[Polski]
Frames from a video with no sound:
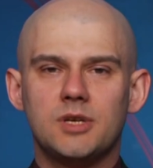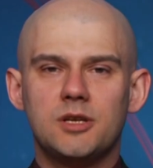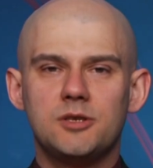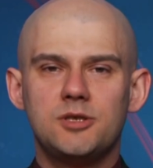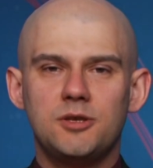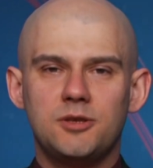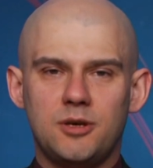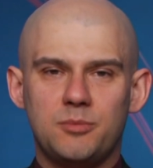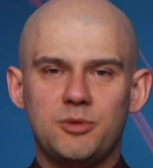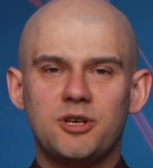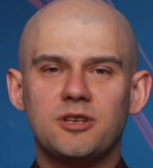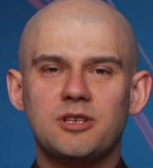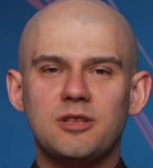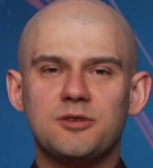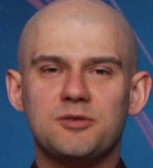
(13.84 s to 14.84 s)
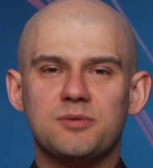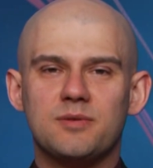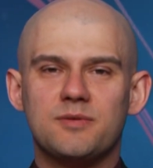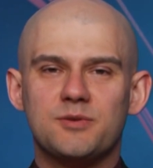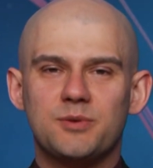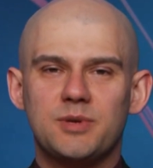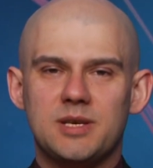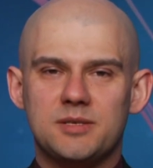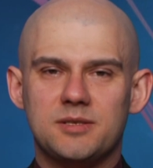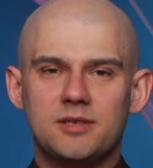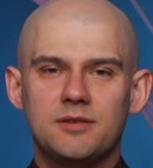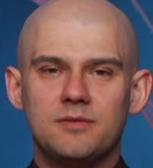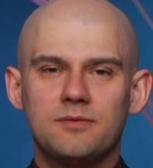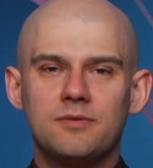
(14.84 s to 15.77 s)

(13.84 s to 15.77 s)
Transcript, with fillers: Dzień dobry, Radosław Sujecki.